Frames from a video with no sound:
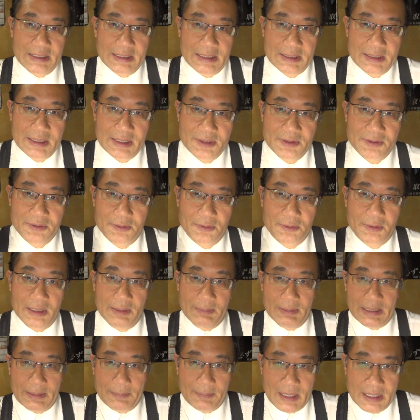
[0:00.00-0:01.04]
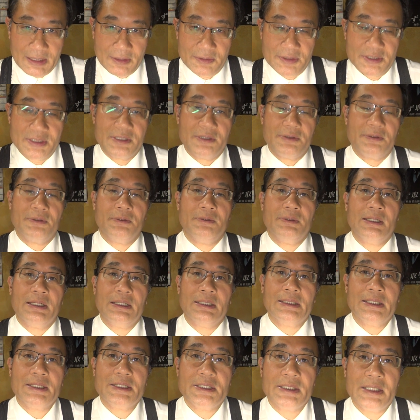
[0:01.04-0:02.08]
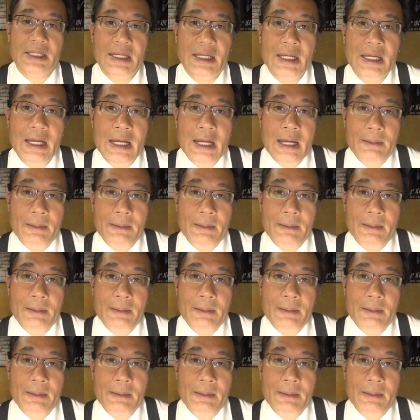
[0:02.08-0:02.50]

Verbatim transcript: 北千住の方にまたバックしていくような形で、